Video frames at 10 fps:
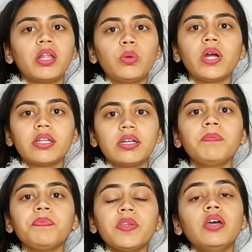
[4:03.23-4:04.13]
बाद धोया
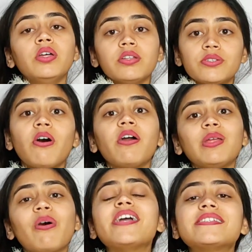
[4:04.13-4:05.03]
था
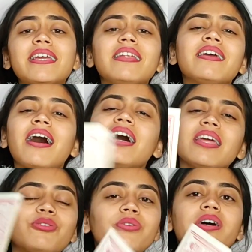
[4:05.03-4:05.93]
सॉरी नॉइस के लिए यार
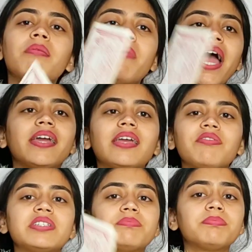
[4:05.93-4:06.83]
एक तो ना माइक
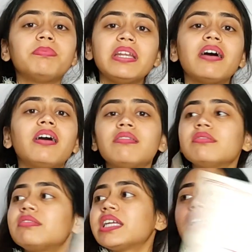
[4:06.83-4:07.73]
के बिना
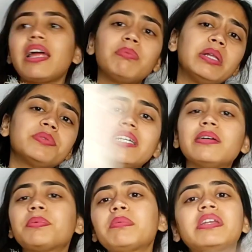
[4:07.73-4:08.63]
रिंग लाइट मतलब
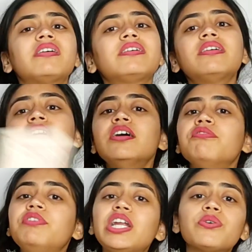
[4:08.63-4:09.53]
सेटअप के बिना ना
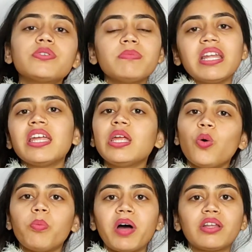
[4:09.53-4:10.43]
वीडियोस में नहीं
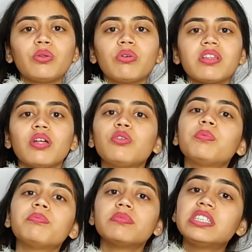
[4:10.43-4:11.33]
हो पाता थोड़ा सा
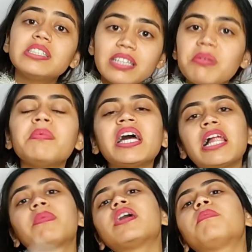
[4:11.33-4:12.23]
तो जितनी भी मैं
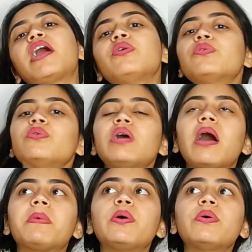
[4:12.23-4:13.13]
हेल्प कर पा रही हूँ
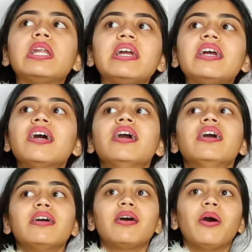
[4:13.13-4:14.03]
आपको लिए
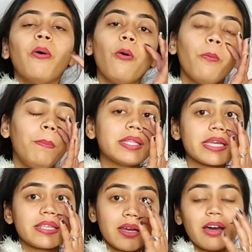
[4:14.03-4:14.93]
होप मैं
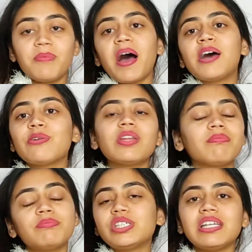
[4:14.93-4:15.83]
सही से कर पा रही
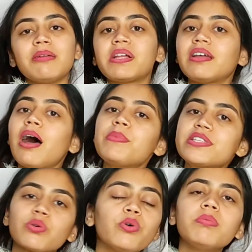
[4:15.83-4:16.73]
हूँ मुझे नहीं पता आप
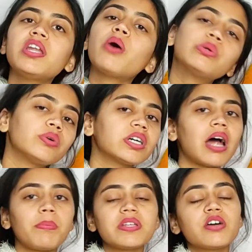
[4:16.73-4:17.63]
से कोई भी डाउट हो अगर
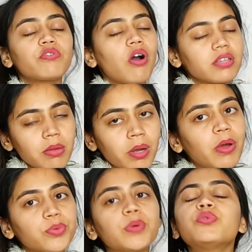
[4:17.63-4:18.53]
आप से ऑफकोर्स
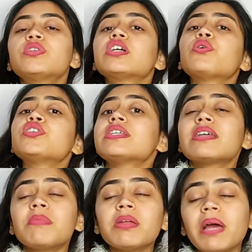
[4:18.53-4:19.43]
कमेंट बॉक्स में पूछ सकते हो
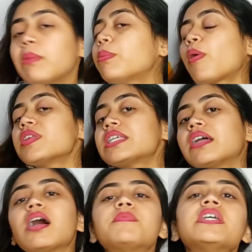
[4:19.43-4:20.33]
जैसे कि मैंने पहले भी प्रॉमिस
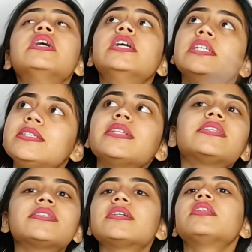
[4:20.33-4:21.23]
किया था आपसे
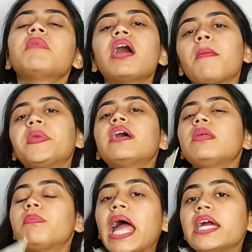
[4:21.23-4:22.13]
जल्द से जल्द मैं आपके
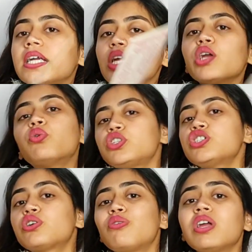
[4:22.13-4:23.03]
रिप्लाई करने की
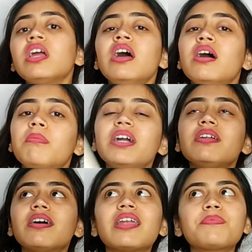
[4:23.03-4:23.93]
कोशिश करूंगी
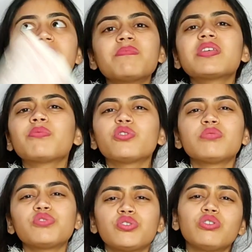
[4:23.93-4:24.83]
बट अगर आप सेम सेम
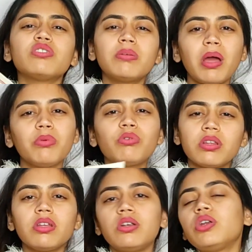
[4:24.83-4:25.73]
क्वेश्चन पूछोगे तो ना मैं भी
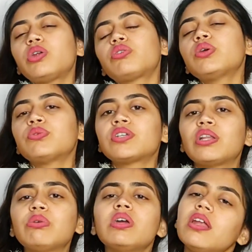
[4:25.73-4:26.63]
थोड़ी सी इरिटेटेड हो
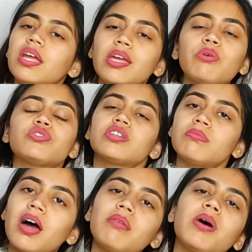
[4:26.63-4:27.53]
जाती हूँ यार एक ही
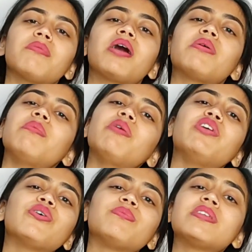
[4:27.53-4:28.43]
क्वेश्चन बार बार बार बार मैं
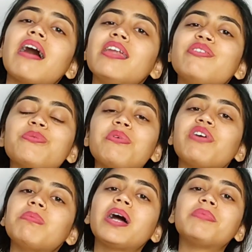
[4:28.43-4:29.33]
वीडियो में सारी वीडियो में
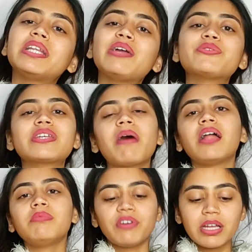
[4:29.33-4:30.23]
वही बात बताई उसके
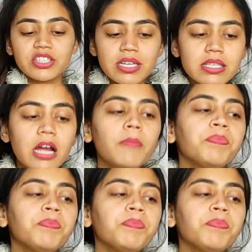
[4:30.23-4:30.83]
बाद भी वही चीज़